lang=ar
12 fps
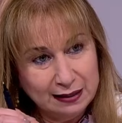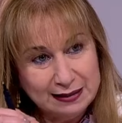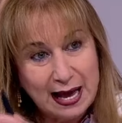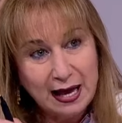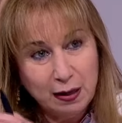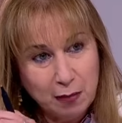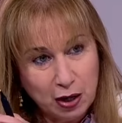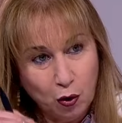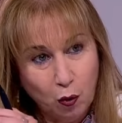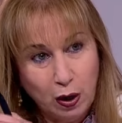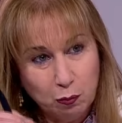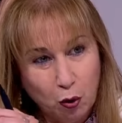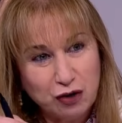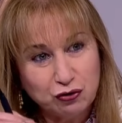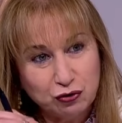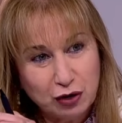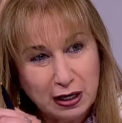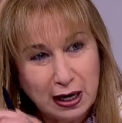دائما هو
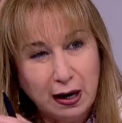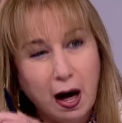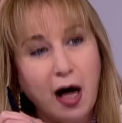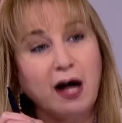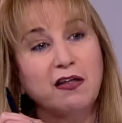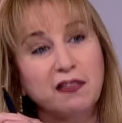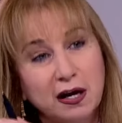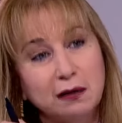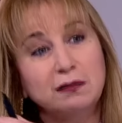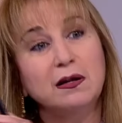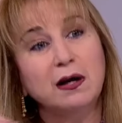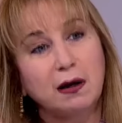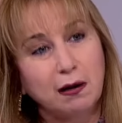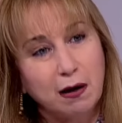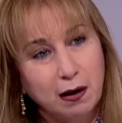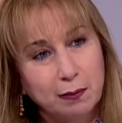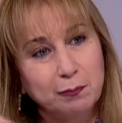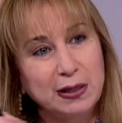المؤشر الأكثر
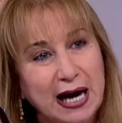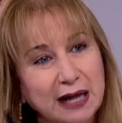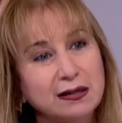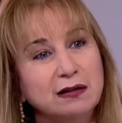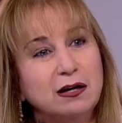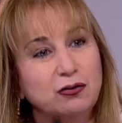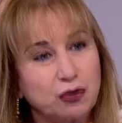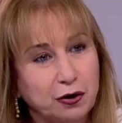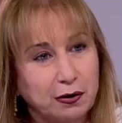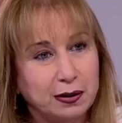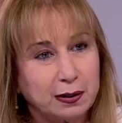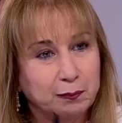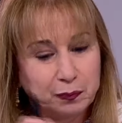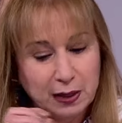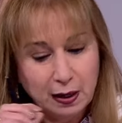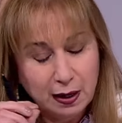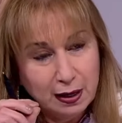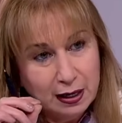دقة من عدد الجرائم
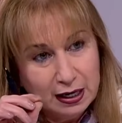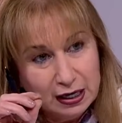ماشي